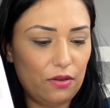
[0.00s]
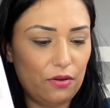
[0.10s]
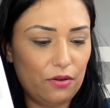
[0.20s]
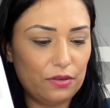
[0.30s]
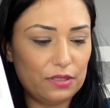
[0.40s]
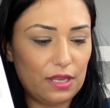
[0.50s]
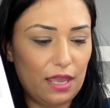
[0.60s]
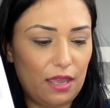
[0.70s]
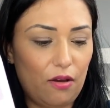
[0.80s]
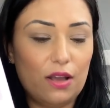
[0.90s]
rosa,
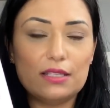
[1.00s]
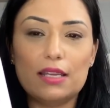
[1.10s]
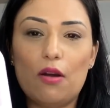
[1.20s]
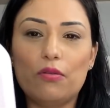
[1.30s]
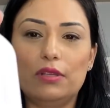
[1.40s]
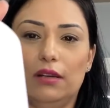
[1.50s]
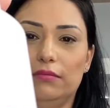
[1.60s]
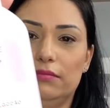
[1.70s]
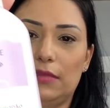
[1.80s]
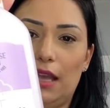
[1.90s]
é rosa, e
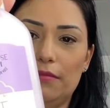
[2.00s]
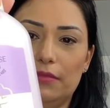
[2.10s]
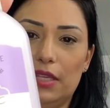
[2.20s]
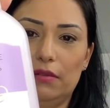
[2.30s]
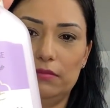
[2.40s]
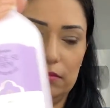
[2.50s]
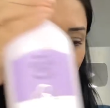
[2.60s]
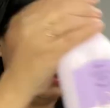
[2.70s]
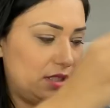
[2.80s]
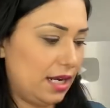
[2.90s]
algodão, tá? Então,
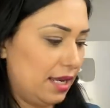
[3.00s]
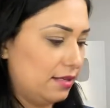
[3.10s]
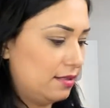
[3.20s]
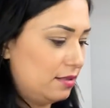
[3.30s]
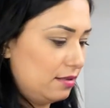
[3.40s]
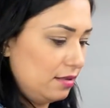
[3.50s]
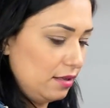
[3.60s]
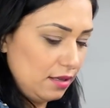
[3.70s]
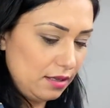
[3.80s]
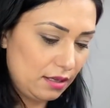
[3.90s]
três.
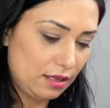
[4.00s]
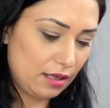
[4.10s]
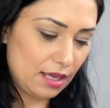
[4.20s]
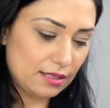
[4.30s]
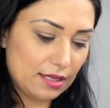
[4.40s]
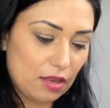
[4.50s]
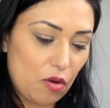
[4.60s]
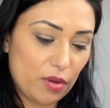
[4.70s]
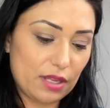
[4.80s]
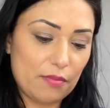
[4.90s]
Esse daqui,
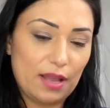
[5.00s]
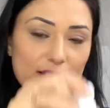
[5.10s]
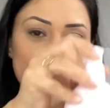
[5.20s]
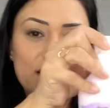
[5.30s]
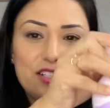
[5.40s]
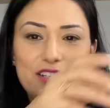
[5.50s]
como eu tenho bastante